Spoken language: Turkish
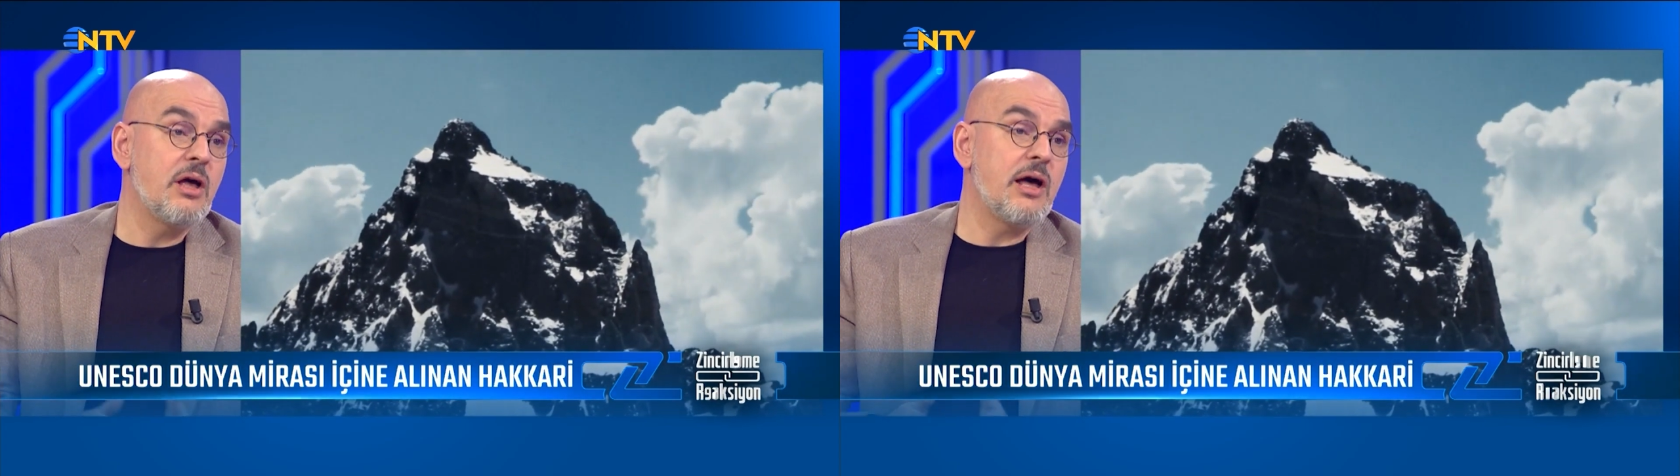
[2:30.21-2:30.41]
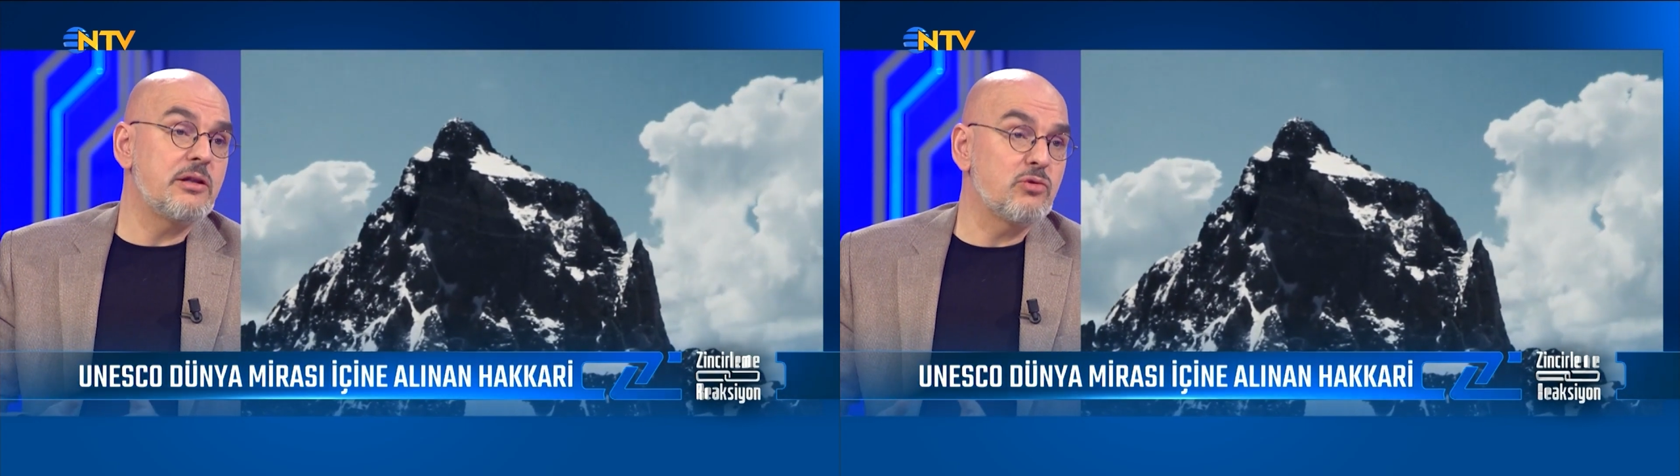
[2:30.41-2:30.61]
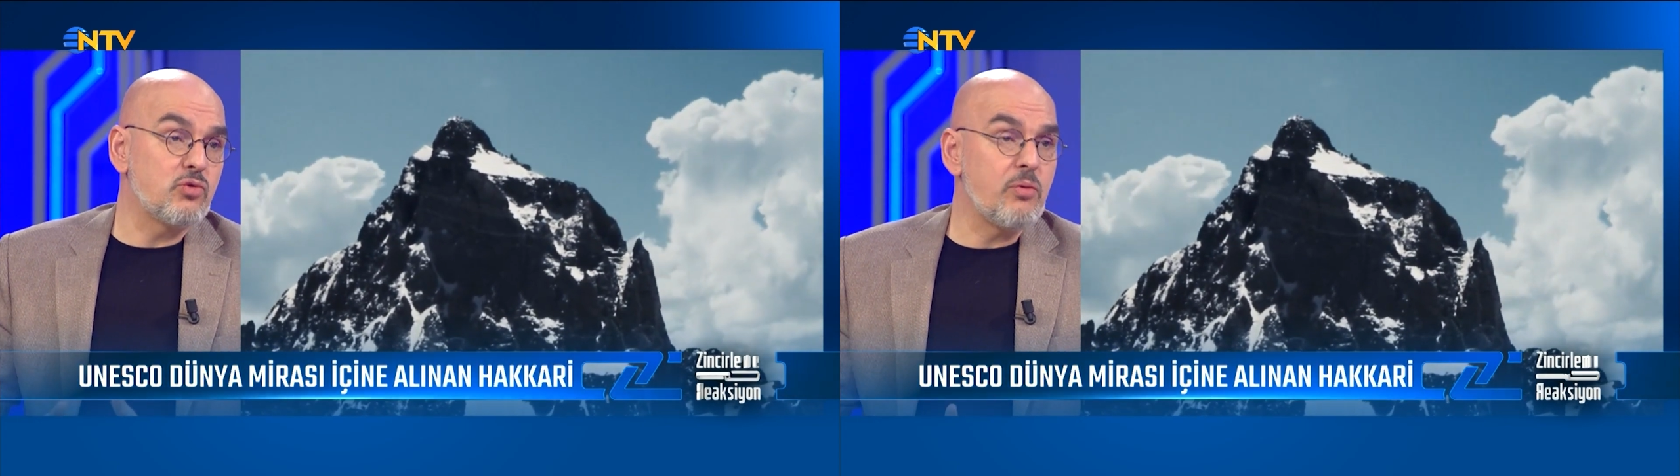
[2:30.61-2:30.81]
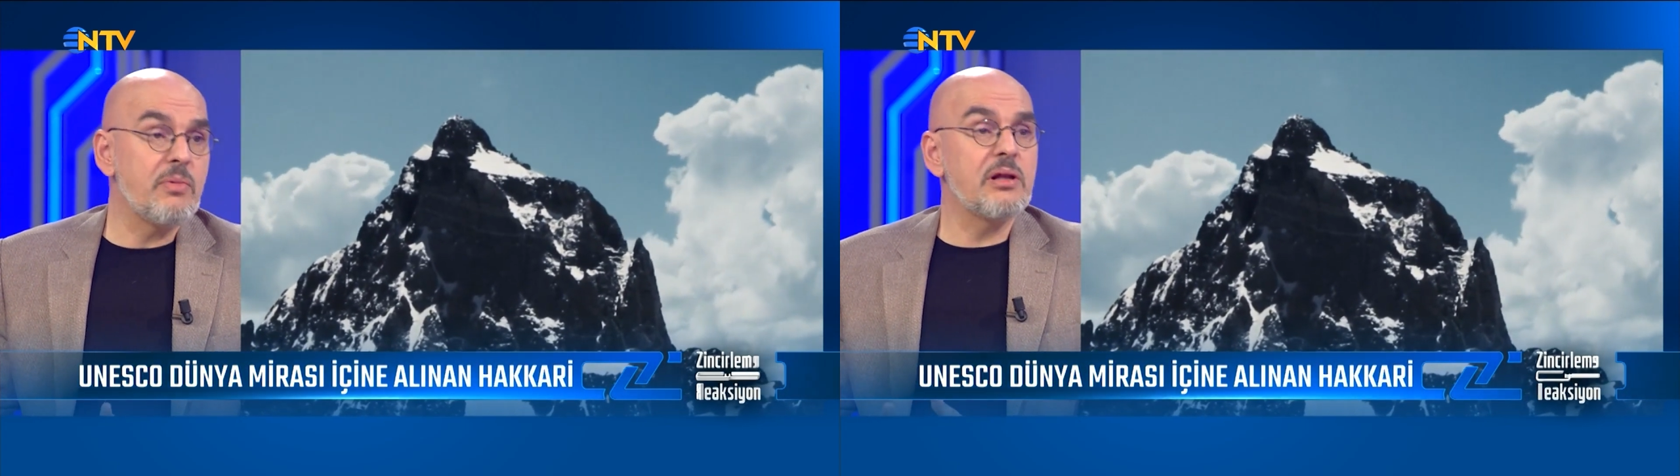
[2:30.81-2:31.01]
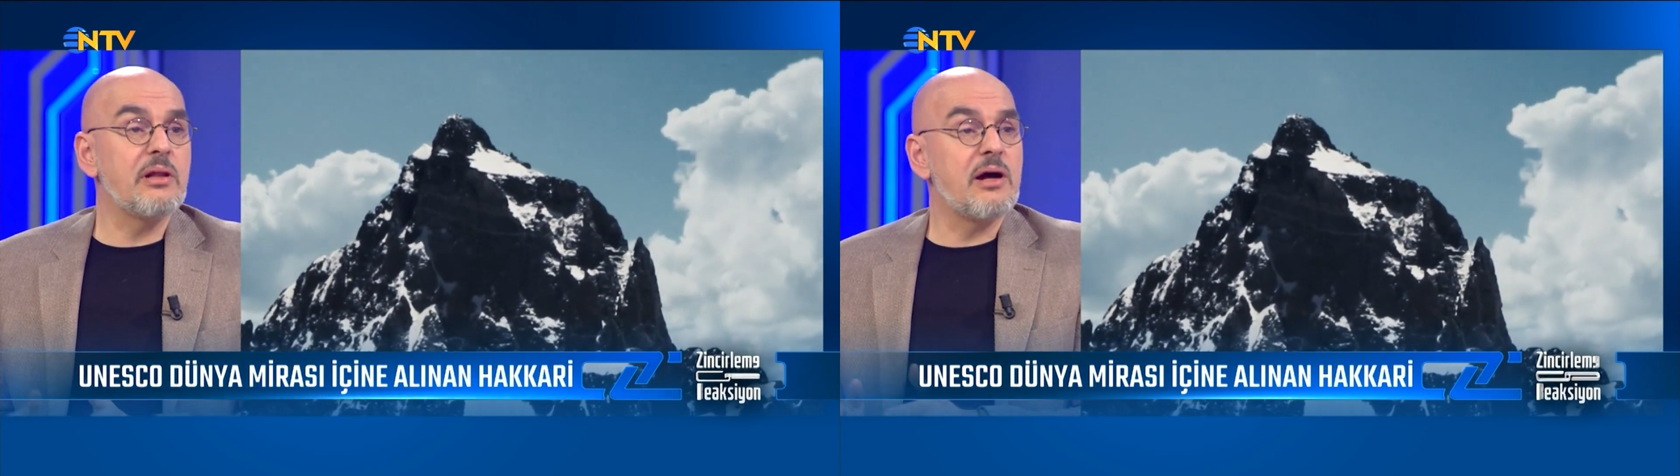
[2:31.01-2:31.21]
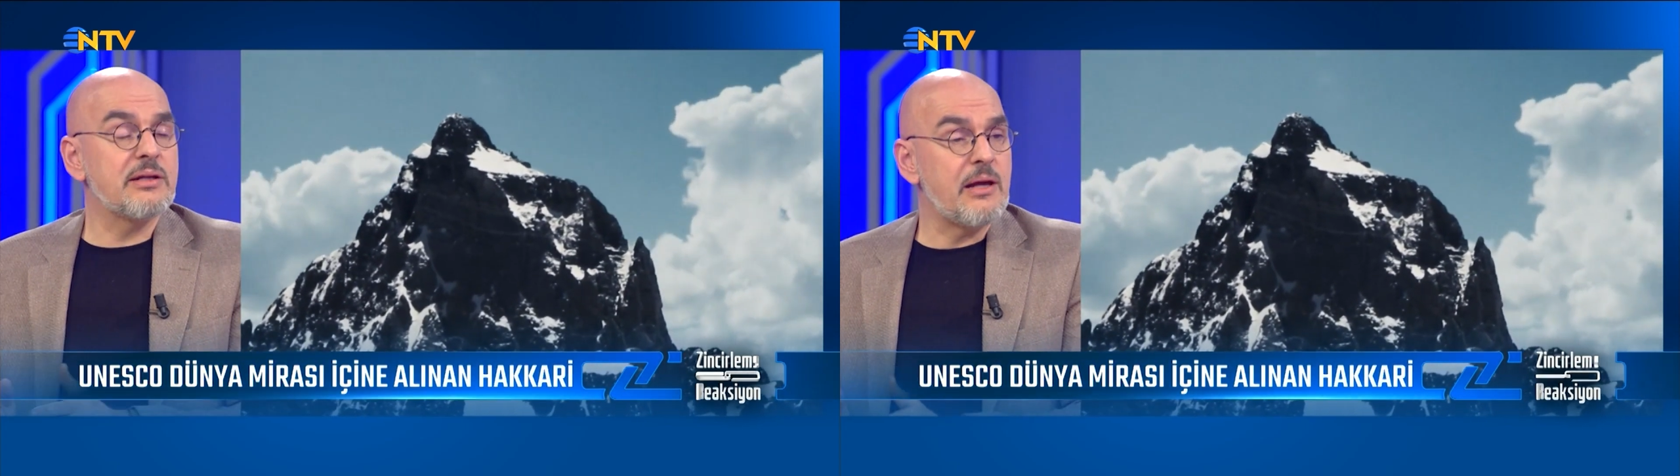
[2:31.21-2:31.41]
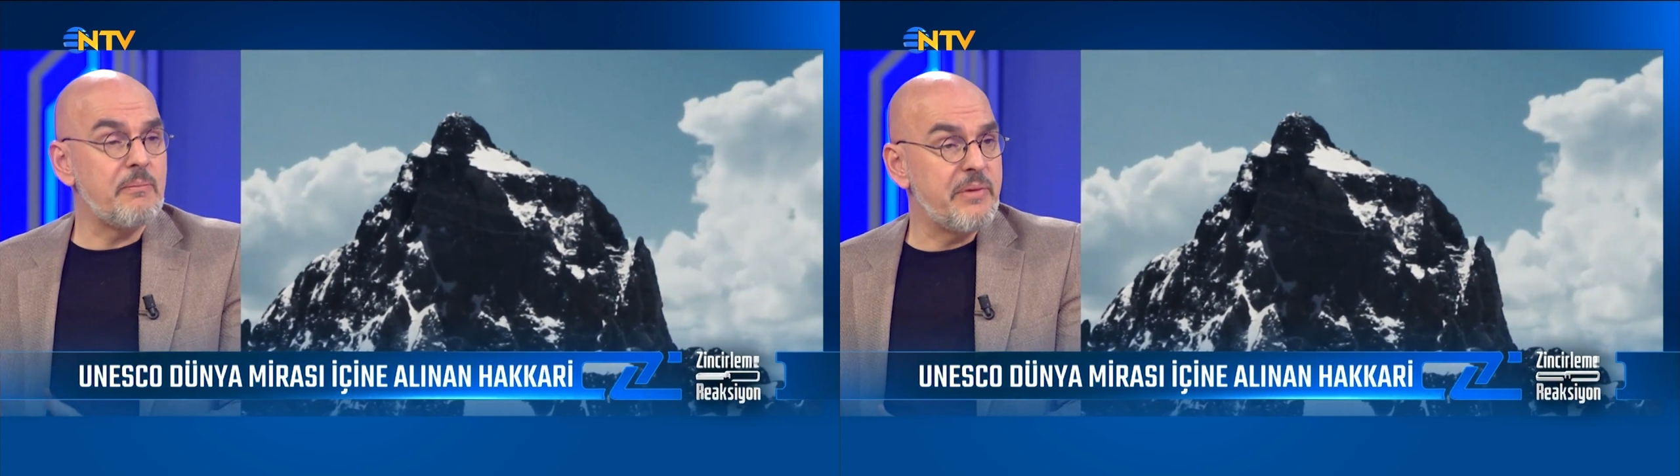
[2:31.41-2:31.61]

Hani Romalılardan,